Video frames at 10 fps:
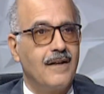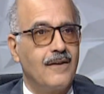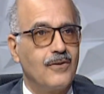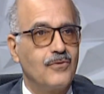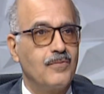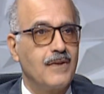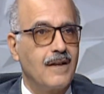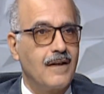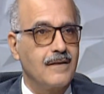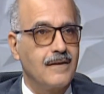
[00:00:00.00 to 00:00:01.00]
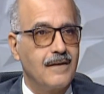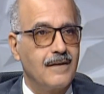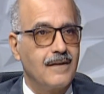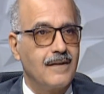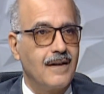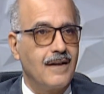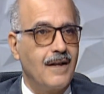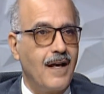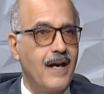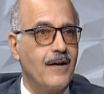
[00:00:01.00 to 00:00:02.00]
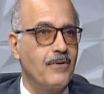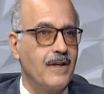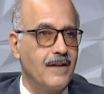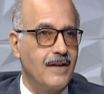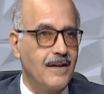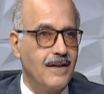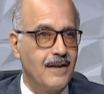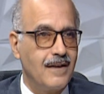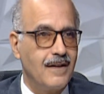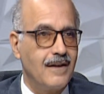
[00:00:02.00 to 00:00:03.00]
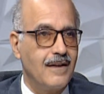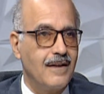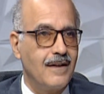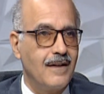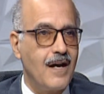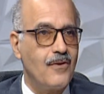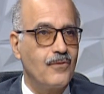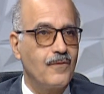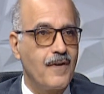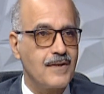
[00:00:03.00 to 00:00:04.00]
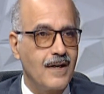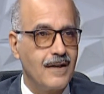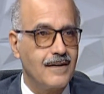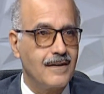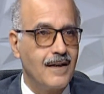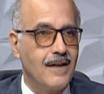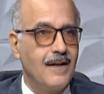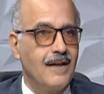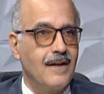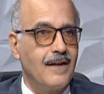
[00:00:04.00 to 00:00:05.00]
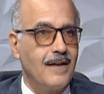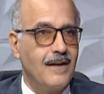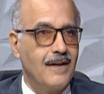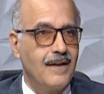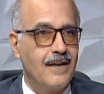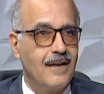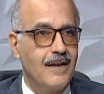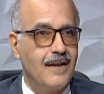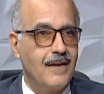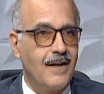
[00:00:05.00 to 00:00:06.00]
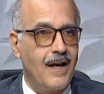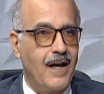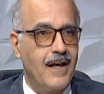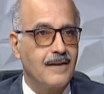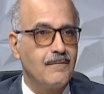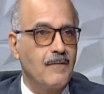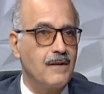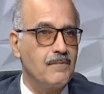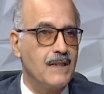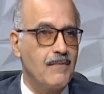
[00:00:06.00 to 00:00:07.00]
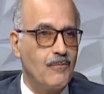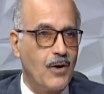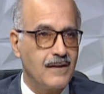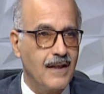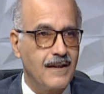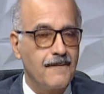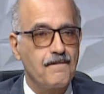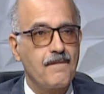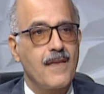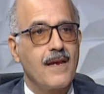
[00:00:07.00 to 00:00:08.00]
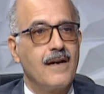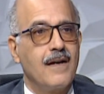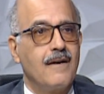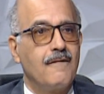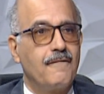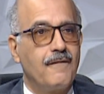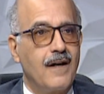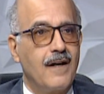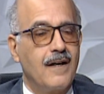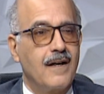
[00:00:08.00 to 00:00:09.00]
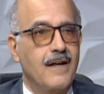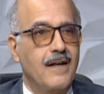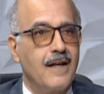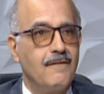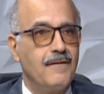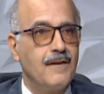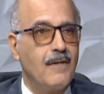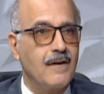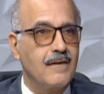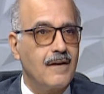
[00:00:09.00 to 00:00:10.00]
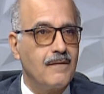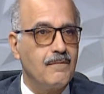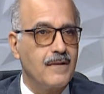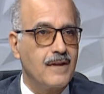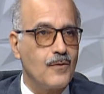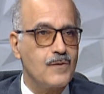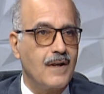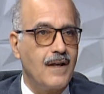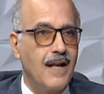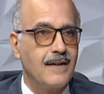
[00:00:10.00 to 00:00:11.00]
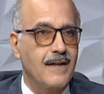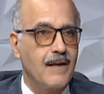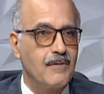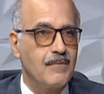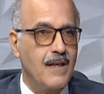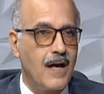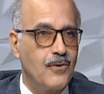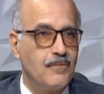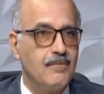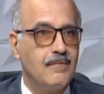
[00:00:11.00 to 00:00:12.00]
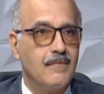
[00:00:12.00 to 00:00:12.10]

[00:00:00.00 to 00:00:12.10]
عضو من الأعضاء الحيوية اللي لو فشلت آه حياة المريض بتبقى مهددة فكان في مرضى بتوصل حالة الكبد بتاعهم